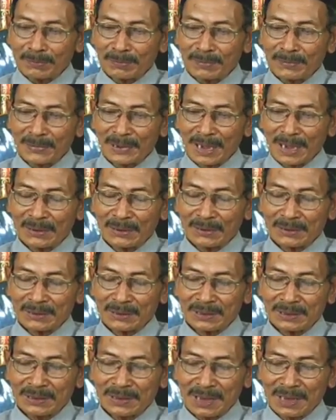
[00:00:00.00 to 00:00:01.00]
kalau
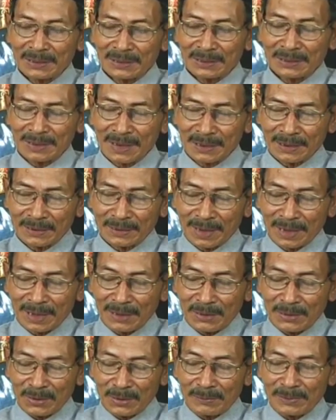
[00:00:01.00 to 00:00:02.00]
dia tidak sukai
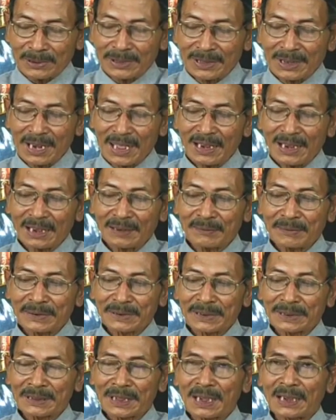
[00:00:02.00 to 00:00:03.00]
hukum ya silakan
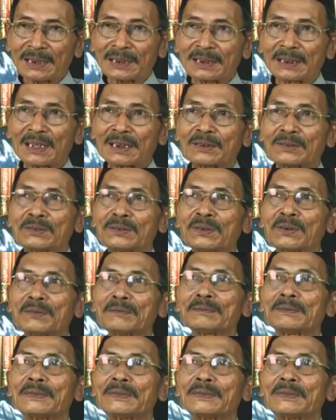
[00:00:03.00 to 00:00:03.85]
bertentangan dengan hukum